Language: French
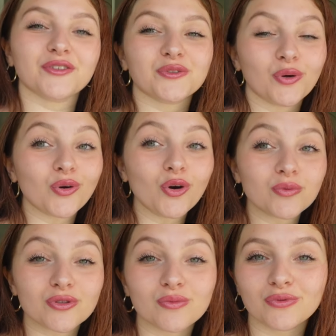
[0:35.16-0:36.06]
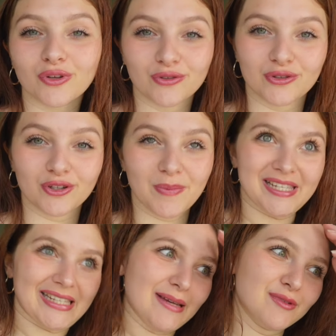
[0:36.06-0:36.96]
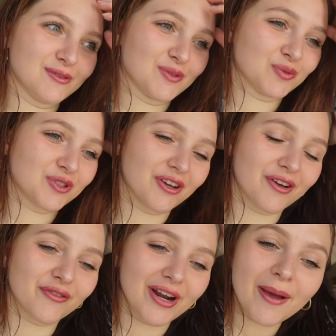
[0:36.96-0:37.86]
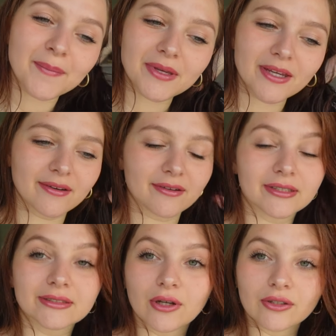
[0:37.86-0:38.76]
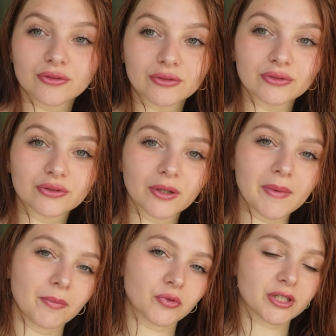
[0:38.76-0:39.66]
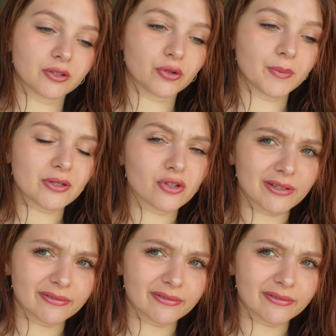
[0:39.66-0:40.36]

un truc trop gros parce que bon dans deux heures je passe à table donc voilà mais histoire de quand même manger un truc parce que j'ai